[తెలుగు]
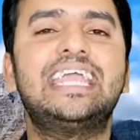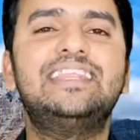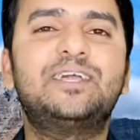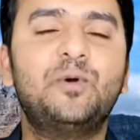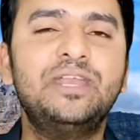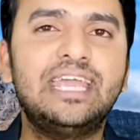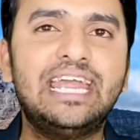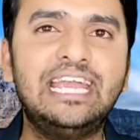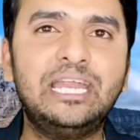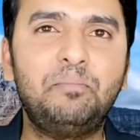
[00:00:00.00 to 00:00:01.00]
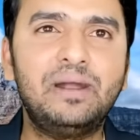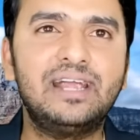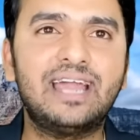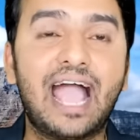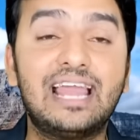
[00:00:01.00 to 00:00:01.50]
ఇది కొన్ని
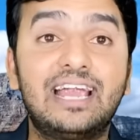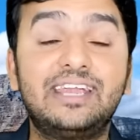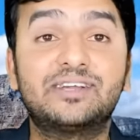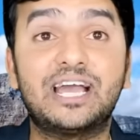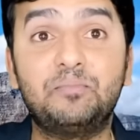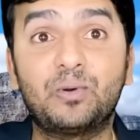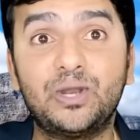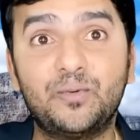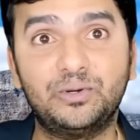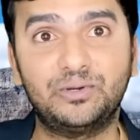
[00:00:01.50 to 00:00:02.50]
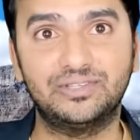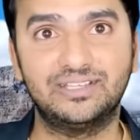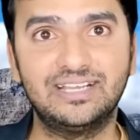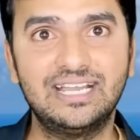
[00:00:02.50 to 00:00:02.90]
ఇండిపెండెంట్ ఐలాండ్ను కలుపుకొని ఉంటుంది